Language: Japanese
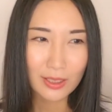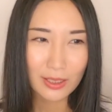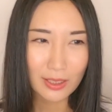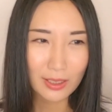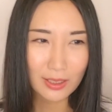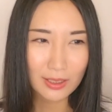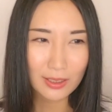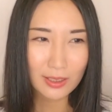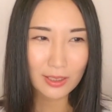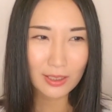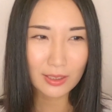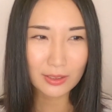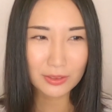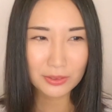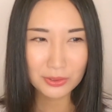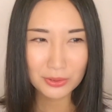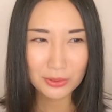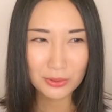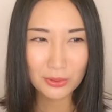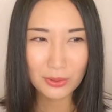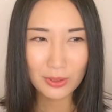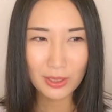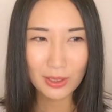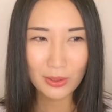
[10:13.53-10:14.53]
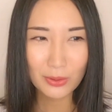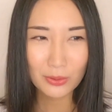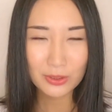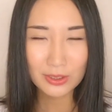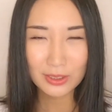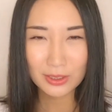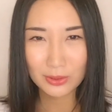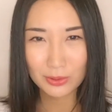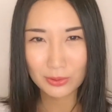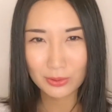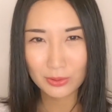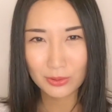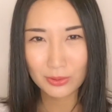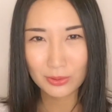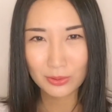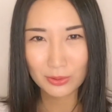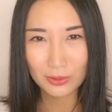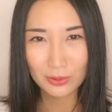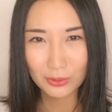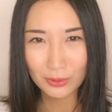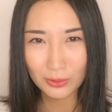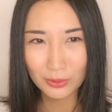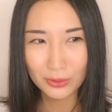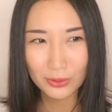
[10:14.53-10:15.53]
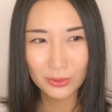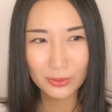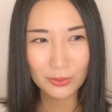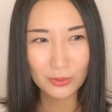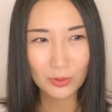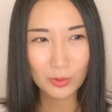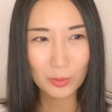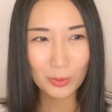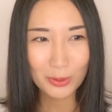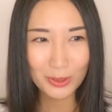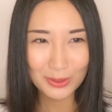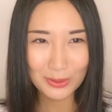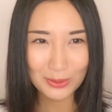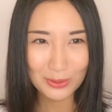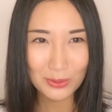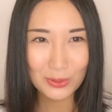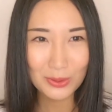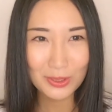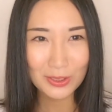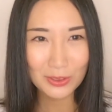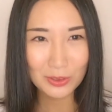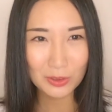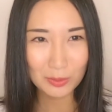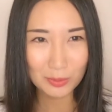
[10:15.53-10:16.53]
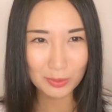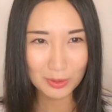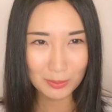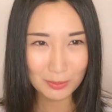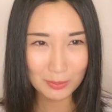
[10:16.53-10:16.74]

赤、黒、青、白を覚えるといいと思い